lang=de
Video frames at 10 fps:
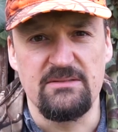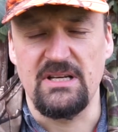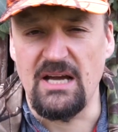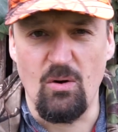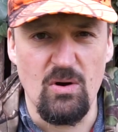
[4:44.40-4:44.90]

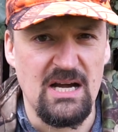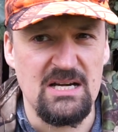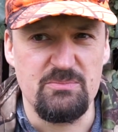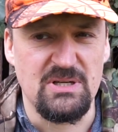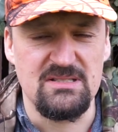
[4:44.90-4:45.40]
Wenn die Augen
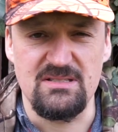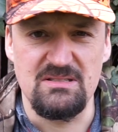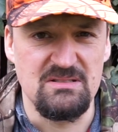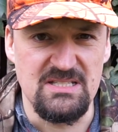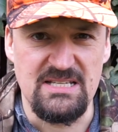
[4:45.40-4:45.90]
angepasst
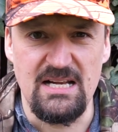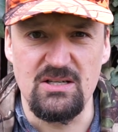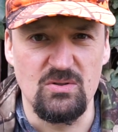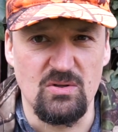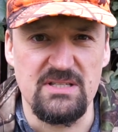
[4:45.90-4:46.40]
sind, ist hell
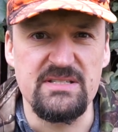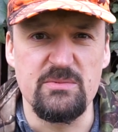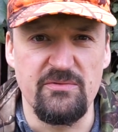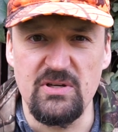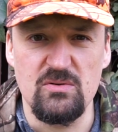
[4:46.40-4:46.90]
genug, dass ihr
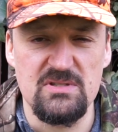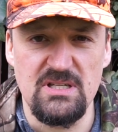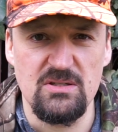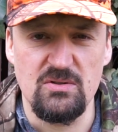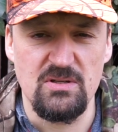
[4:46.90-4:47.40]
Bewegung
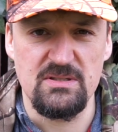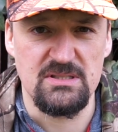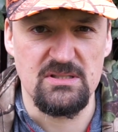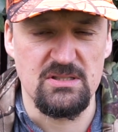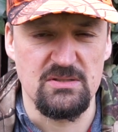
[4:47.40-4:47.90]
sehen
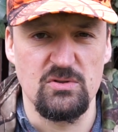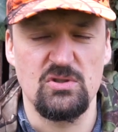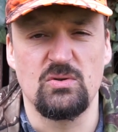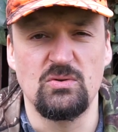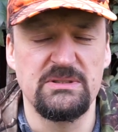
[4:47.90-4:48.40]
könnt. Das ist also
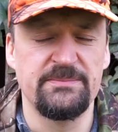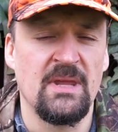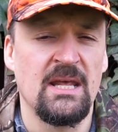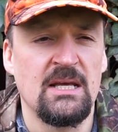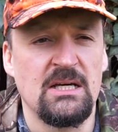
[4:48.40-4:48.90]
wirklich gut
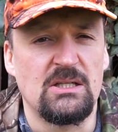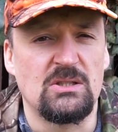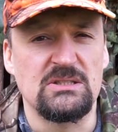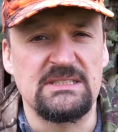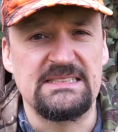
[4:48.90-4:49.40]

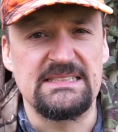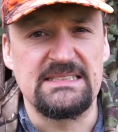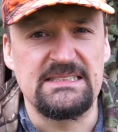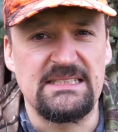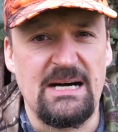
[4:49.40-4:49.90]
und
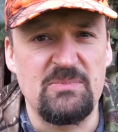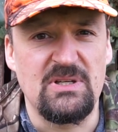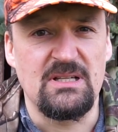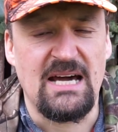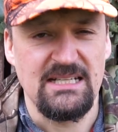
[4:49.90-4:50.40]
äh, habe
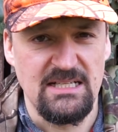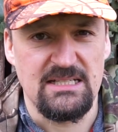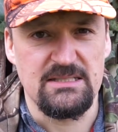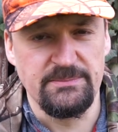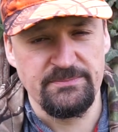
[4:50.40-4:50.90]
den
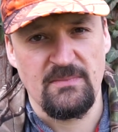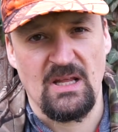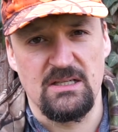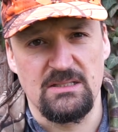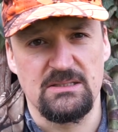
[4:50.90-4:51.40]
angelassen.
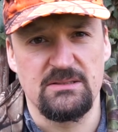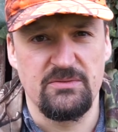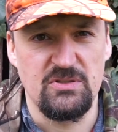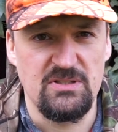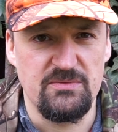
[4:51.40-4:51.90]
Äh,
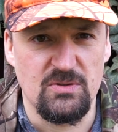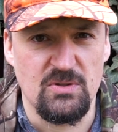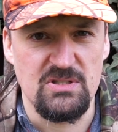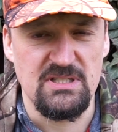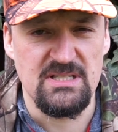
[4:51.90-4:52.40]
für die von
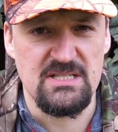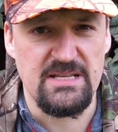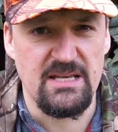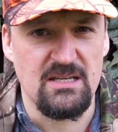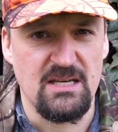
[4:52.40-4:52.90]
euch, die
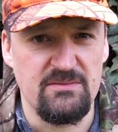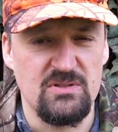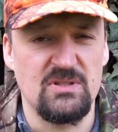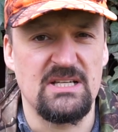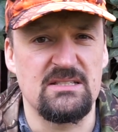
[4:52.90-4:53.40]
jetzt denken, hä,
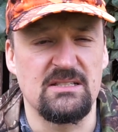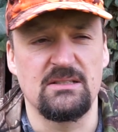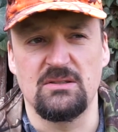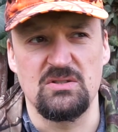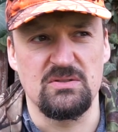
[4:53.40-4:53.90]
wieso das
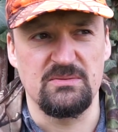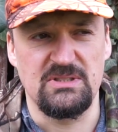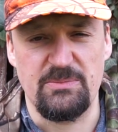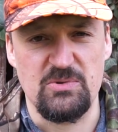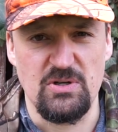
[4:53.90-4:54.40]
denn? Also
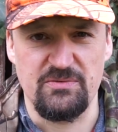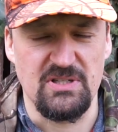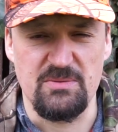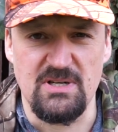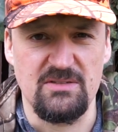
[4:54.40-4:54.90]
ich habe das
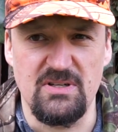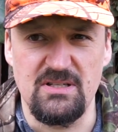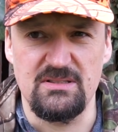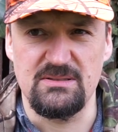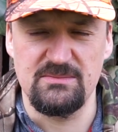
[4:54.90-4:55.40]
öfter gemacht, wenn
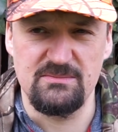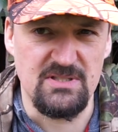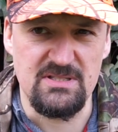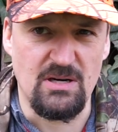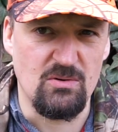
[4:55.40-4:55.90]
ihr,
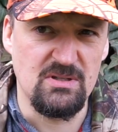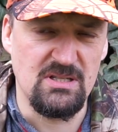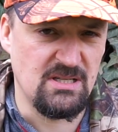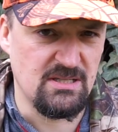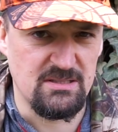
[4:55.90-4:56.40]
wenn Sauen
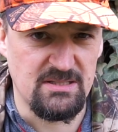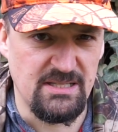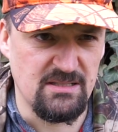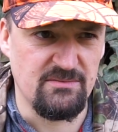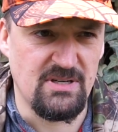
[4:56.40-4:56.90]
in der
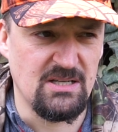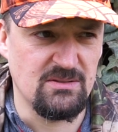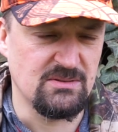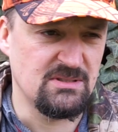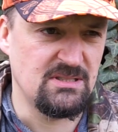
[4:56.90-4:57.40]
Gegend
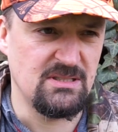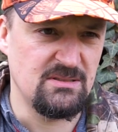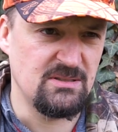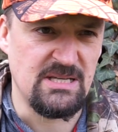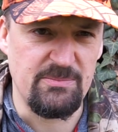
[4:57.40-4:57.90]
waren und
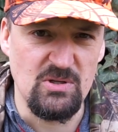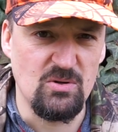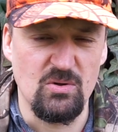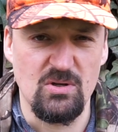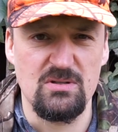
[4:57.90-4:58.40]
die, ich habe die
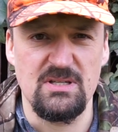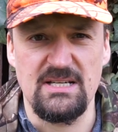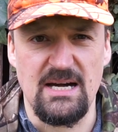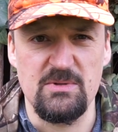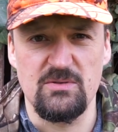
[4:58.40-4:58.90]
gehört und die
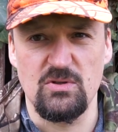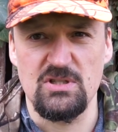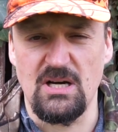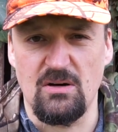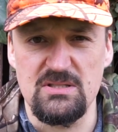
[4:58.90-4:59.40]
kamen nicht
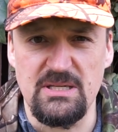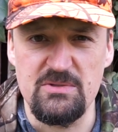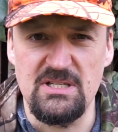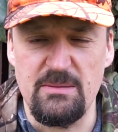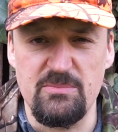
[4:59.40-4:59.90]
wirklich raus,
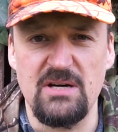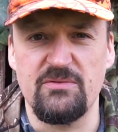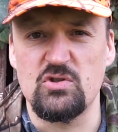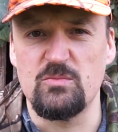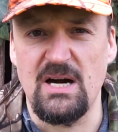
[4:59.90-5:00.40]
habe ich die Lampe
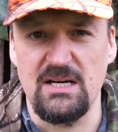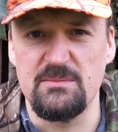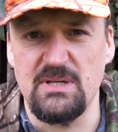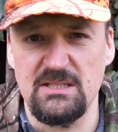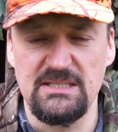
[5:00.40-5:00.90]
einfach schon mal
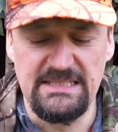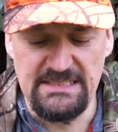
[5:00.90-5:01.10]
angemacht.